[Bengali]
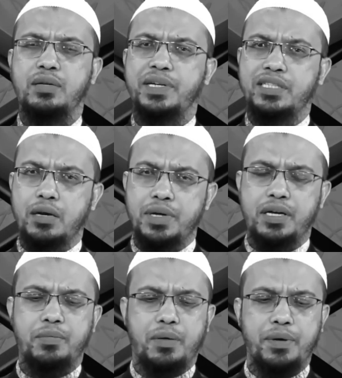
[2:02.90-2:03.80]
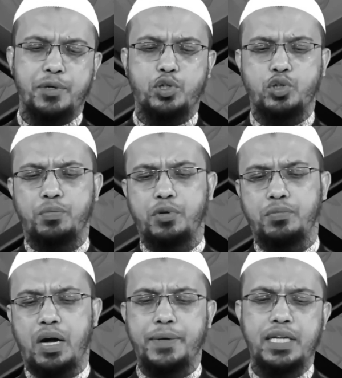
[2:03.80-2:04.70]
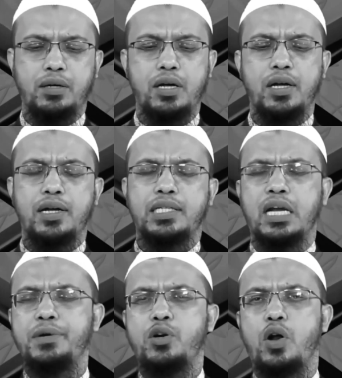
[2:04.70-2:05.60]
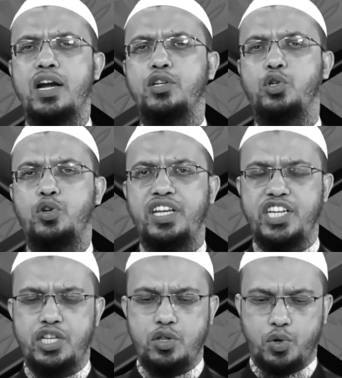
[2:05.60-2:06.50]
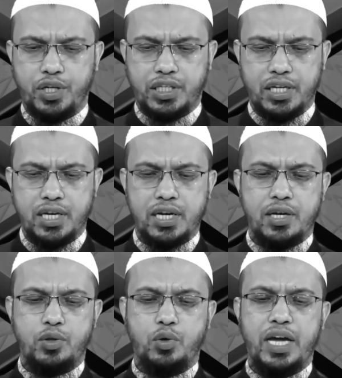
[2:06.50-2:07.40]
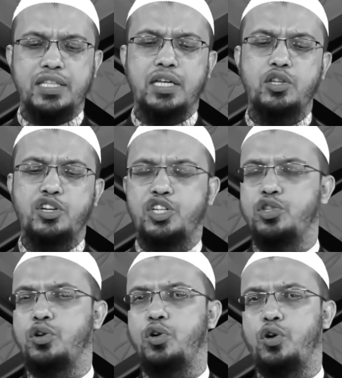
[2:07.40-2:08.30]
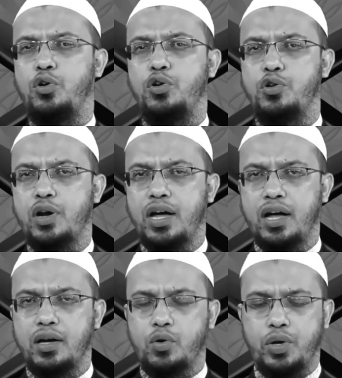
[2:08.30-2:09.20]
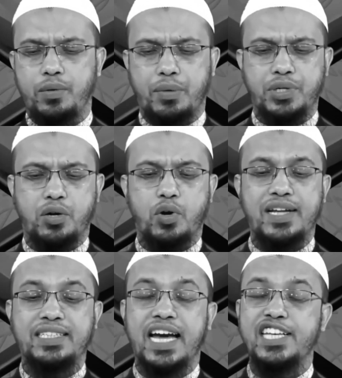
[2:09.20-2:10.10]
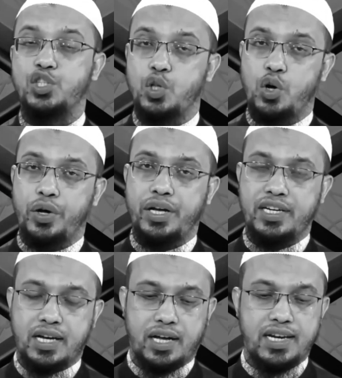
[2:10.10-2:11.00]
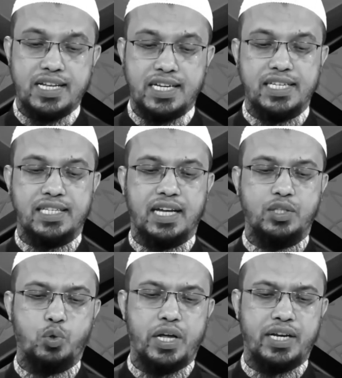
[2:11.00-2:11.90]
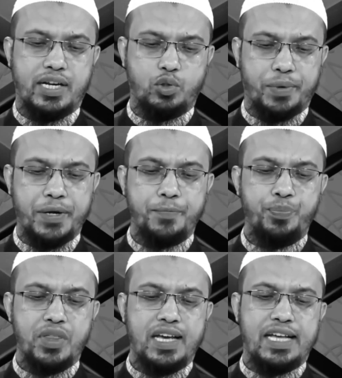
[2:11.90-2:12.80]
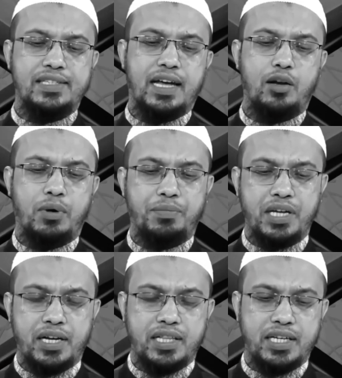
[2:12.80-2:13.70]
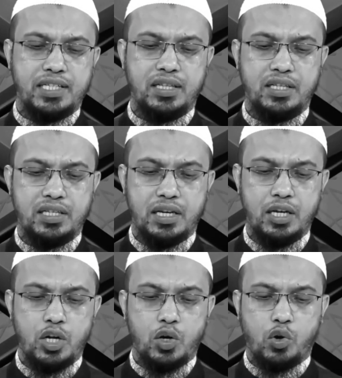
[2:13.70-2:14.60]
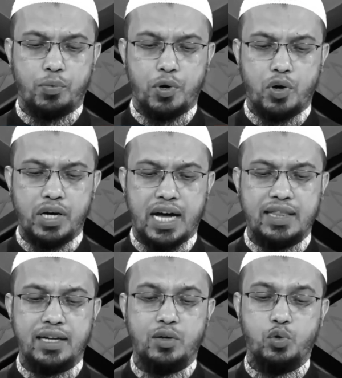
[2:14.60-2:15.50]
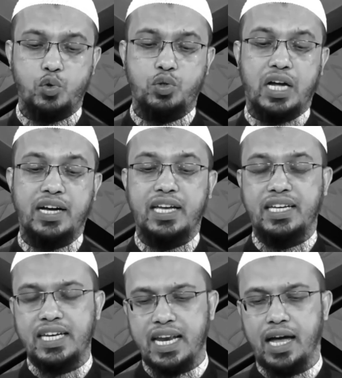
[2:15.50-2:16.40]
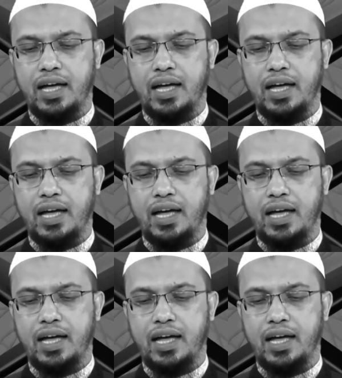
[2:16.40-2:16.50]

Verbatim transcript: বা সার্বিকভাবে মৎস্য সম্পদ বা আমাদের সার্বিক কল্যাণের জন্যই নিষিদ্ধ রয়েছে তো এই জাতীয় নিষিদ্ধগুলো লঙ্ঘন করা করে ব্যবসা করা জায়েজ নয় এটা না জায়েজ কাজ গুনাহের কাজ হবে এস আলম আপনি আইডি থেকে জানতে চেয়েছেন গোপন অঙ্গে হাত লাগলে উজু থাকে কি না